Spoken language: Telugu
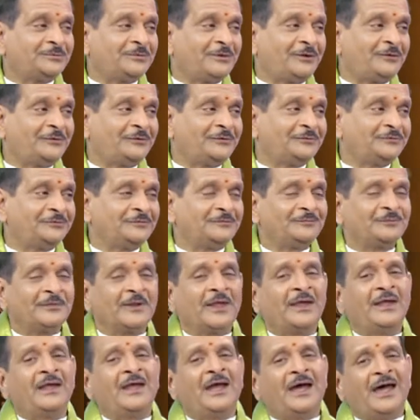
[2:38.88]
బాగుండు
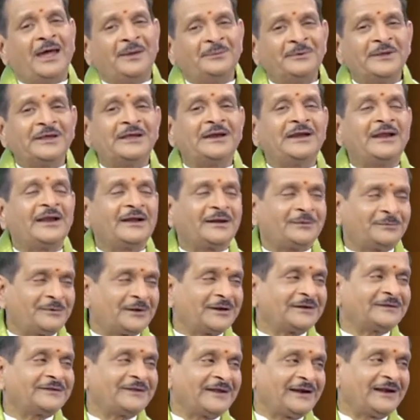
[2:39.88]
ఆ మిగిలిన అన్నం
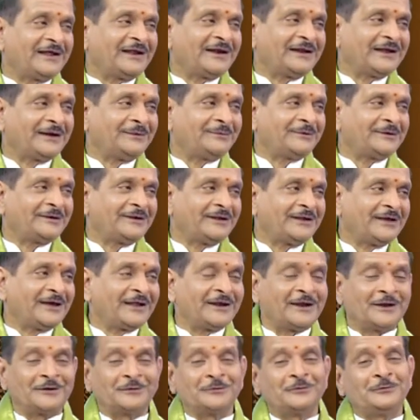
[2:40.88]
మనం తినాలి కాబట్టి
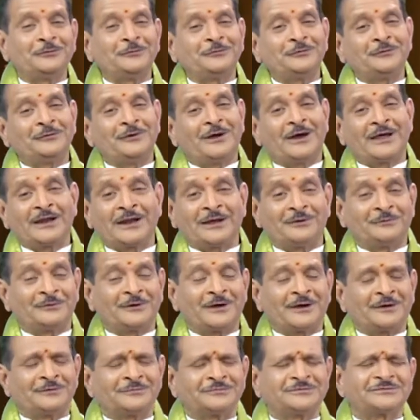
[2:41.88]
అని అనుకుంటూ అలా
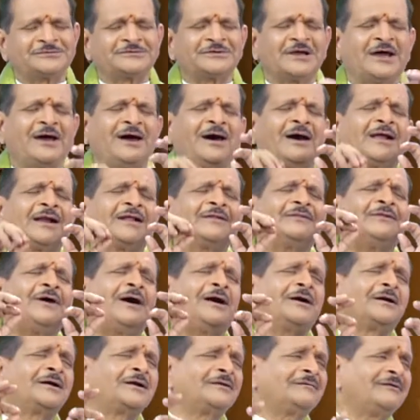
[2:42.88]
ఉండడం చాలా
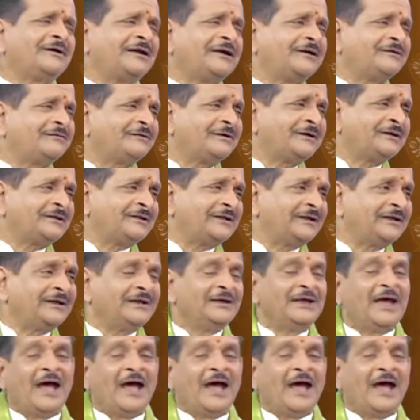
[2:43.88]
దారుణమైనటువంటిది